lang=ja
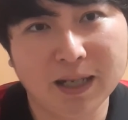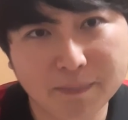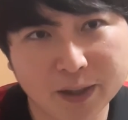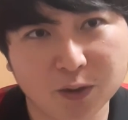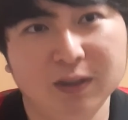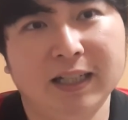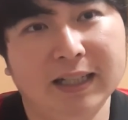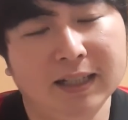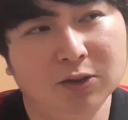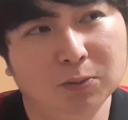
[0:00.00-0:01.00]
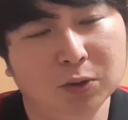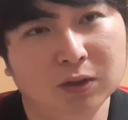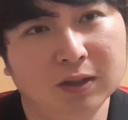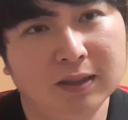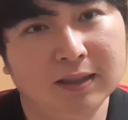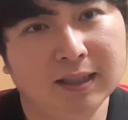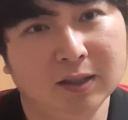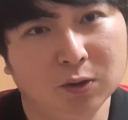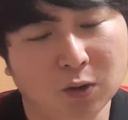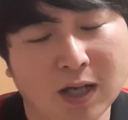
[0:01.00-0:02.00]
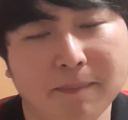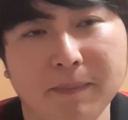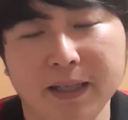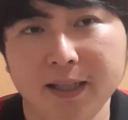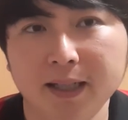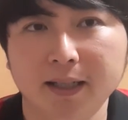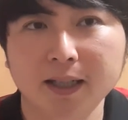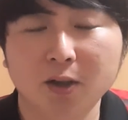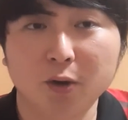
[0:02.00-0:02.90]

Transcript: あんまり良くないなと思ったのと反面に、